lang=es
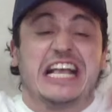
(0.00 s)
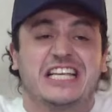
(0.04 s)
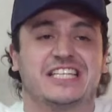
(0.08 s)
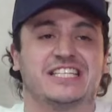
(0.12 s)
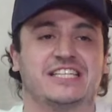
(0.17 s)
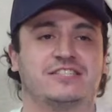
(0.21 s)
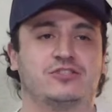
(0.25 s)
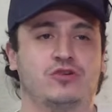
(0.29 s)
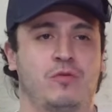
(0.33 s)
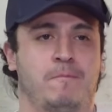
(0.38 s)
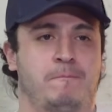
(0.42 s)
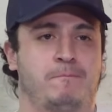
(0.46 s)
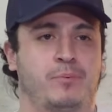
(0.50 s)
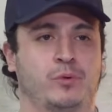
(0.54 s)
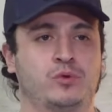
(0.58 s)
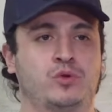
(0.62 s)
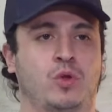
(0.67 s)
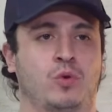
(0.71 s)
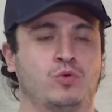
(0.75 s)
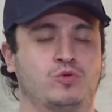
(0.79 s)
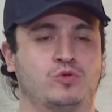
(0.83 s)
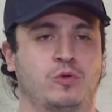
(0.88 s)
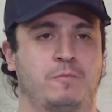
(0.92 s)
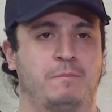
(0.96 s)
Ese es un
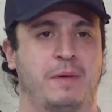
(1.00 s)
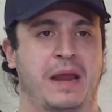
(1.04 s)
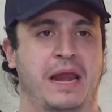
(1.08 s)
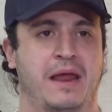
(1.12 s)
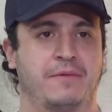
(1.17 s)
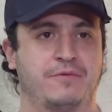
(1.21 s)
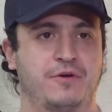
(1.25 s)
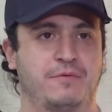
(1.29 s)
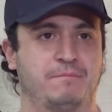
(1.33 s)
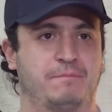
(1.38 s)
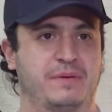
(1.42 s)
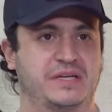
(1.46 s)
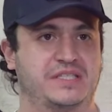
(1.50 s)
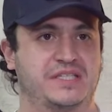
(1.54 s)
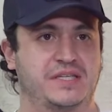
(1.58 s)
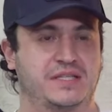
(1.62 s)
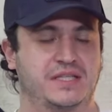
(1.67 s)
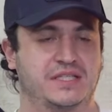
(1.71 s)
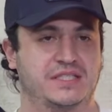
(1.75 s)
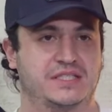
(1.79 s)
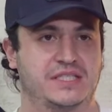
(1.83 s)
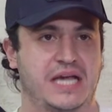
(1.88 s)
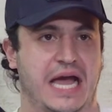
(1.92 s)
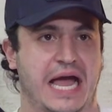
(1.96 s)
puto uso para el avión
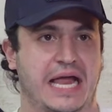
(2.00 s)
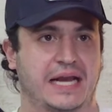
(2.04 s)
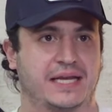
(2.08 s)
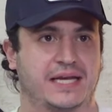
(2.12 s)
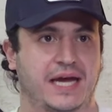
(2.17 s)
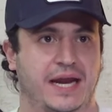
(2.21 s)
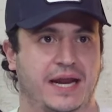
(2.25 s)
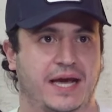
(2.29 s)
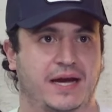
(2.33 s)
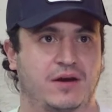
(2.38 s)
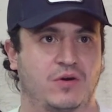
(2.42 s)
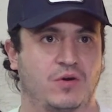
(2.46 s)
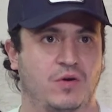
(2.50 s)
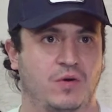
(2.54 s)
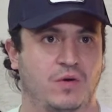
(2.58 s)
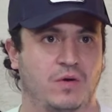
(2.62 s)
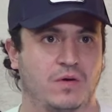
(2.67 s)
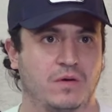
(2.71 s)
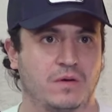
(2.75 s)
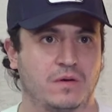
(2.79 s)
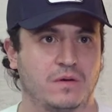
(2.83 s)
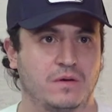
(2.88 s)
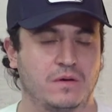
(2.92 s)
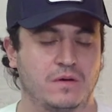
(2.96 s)
presidencial,
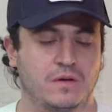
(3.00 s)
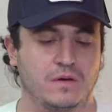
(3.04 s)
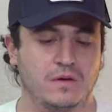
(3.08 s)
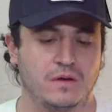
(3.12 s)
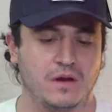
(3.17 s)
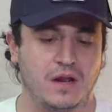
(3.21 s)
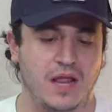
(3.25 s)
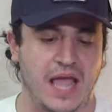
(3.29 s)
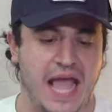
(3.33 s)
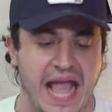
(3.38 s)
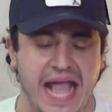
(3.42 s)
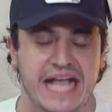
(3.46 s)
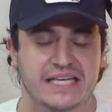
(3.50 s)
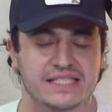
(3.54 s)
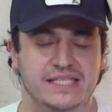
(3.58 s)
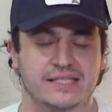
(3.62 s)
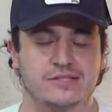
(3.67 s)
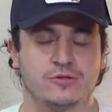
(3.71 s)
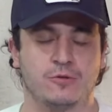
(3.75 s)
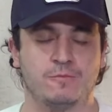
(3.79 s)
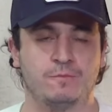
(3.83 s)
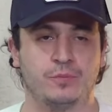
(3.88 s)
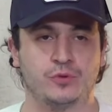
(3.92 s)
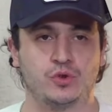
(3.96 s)
carajo. Ahí está. Ese
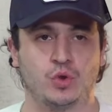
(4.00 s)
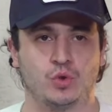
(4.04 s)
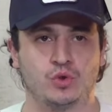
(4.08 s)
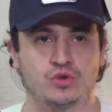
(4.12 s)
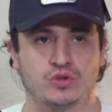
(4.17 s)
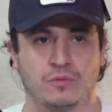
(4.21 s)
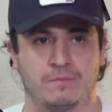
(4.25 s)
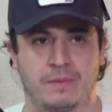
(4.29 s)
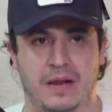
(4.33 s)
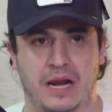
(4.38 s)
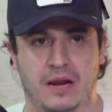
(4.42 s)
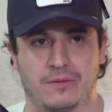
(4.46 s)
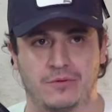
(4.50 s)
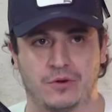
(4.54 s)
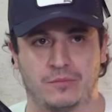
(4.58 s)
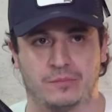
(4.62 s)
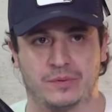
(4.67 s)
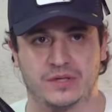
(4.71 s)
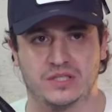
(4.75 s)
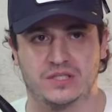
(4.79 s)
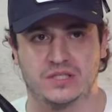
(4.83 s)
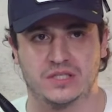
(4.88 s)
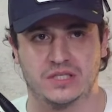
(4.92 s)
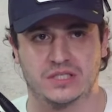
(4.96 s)
es un puto uso para el avión
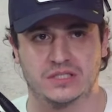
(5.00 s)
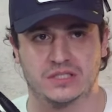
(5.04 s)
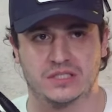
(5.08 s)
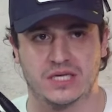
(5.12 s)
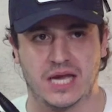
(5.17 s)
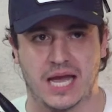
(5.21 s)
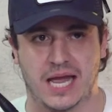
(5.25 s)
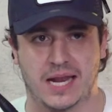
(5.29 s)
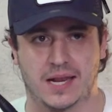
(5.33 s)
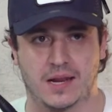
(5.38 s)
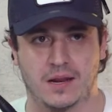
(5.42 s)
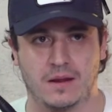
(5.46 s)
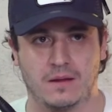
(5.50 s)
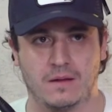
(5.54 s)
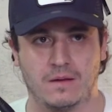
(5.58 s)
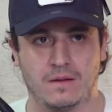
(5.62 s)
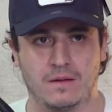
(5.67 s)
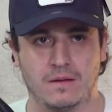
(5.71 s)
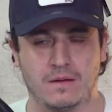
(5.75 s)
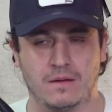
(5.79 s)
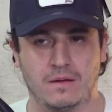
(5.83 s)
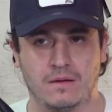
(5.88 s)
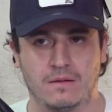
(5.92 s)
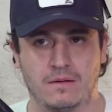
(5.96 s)
presidencial.
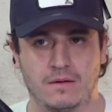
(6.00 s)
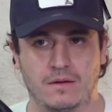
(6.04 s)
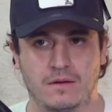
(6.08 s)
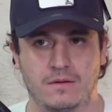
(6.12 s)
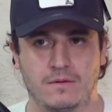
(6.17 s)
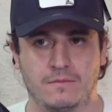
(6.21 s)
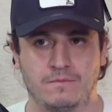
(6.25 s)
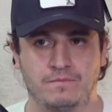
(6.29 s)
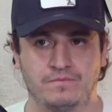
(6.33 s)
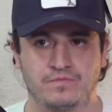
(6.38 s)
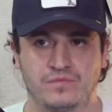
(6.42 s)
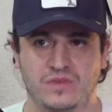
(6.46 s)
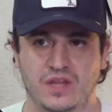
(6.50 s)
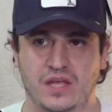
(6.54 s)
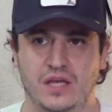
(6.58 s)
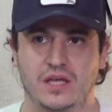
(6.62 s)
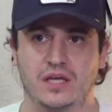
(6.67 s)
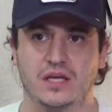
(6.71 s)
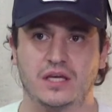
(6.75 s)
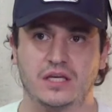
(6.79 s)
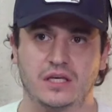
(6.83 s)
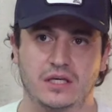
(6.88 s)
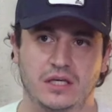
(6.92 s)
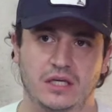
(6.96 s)
Neurosis y ánimo
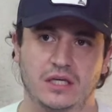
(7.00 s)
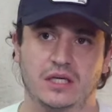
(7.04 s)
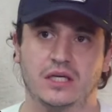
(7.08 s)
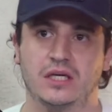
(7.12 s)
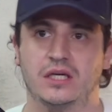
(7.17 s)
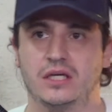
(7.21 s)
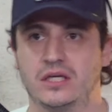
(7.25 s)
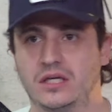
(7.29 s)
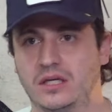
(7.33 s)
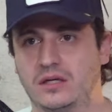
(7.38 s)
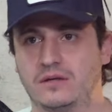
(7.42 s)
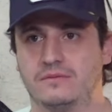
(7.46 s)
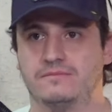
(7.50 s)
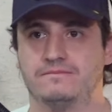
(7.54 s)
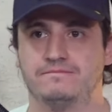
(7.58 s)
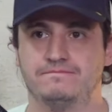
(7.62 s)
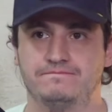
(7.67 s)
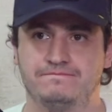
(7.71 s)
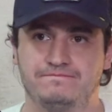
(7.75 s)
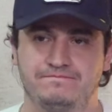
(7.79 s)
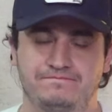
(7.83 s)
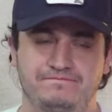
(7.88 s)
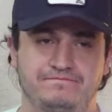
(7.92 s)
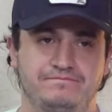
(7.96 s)
nuevamente Ir.
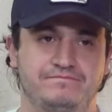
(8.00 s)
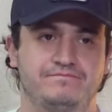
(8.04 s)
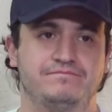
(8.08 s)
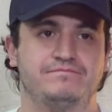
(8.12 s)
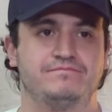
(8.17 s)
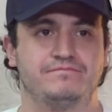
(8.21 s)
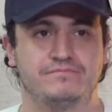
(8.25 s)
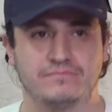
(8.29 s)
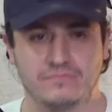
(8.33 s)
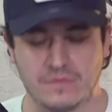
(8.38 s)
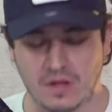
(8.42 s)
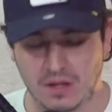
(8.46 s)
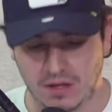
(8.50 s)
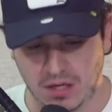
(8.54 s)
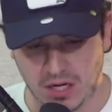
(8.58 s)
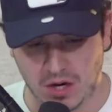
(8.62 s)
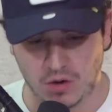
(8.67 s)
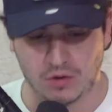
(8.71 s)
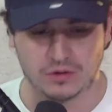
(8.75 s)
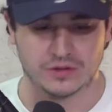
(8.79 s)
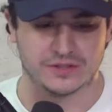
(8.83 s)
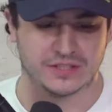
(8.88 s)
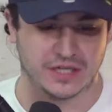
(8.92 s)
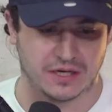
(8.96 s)

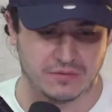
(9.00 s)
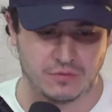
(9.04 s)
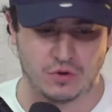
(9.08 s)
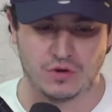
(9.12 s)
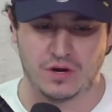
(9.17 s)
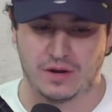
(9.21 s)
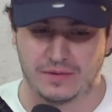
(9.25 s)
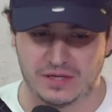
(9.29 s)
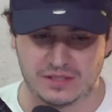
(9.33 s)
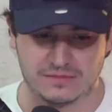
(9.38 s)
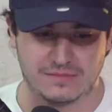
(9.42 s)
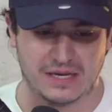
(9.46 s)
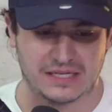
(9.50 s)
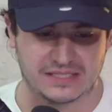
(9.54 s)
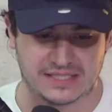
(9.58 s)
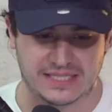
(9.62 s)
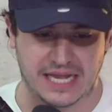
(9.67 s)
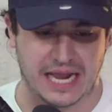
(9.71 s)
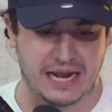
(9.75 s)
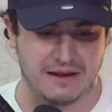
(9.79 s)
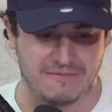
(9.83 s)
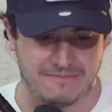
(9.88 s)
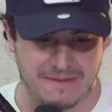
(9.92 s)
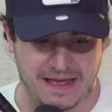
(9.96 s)
Neurosis ánimo una vez más
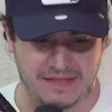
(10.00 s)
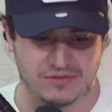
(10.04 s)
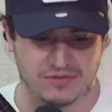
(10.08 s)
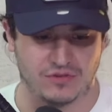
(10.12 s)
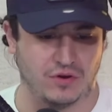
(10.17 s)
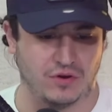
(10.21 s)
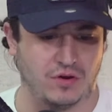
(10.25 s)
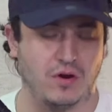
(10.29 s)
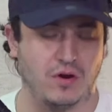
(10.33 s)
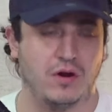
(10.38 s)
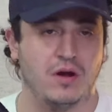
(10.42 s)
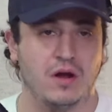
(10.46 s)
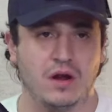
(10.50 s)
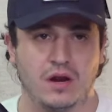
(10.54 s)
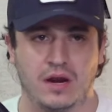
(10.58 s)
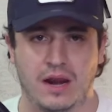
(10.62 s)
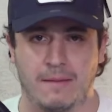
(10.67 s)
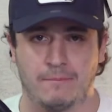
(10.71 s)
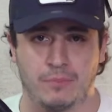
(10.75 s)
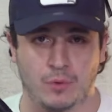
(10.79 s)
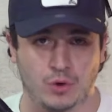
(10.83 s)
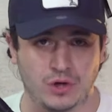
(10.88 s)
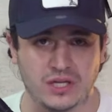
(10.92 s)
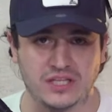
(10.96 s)
salvando
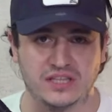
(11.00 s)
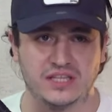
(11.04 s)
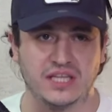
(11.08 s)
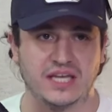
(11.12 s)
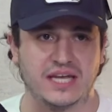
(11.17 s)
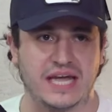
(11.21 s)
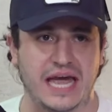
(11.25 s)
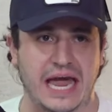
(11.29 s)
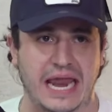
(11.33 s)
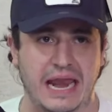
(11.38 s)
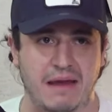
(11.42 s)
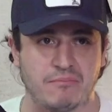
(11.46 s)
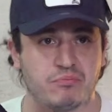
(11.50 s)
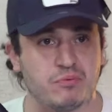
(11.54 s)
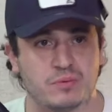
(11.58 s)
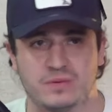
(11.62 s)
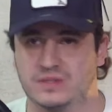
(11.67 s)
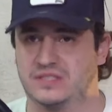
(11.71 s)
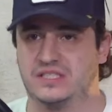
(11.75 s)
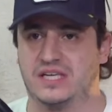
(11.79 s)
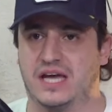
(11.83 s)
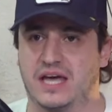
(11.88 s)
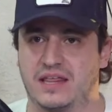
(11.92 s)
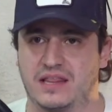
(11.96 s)
la política, la
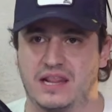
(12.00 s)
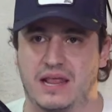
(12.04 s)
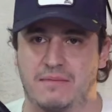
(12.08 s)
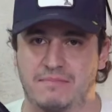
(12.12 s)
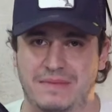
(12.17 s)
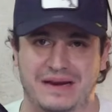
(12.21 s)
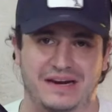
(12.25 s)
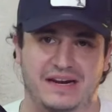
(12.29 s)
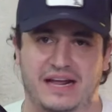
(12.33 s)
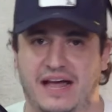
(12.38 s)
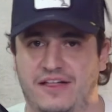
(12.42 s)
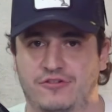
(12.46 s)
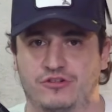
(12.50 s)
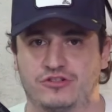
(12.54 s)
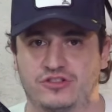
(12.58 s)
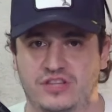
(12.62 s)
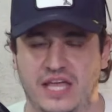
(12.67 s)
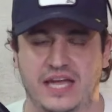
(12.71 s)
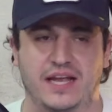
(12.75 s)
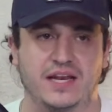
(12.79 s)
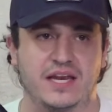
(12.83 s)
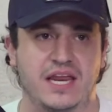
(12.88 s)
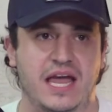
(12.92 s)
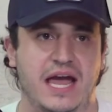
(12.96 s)
publicidad, la
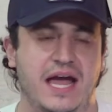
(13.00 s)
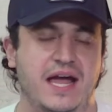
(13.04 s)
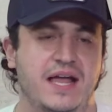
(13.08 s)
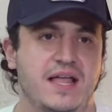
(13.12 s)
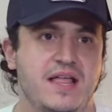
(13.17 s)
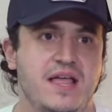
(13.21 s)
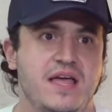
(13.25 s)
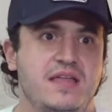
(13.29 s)
mercadotecnia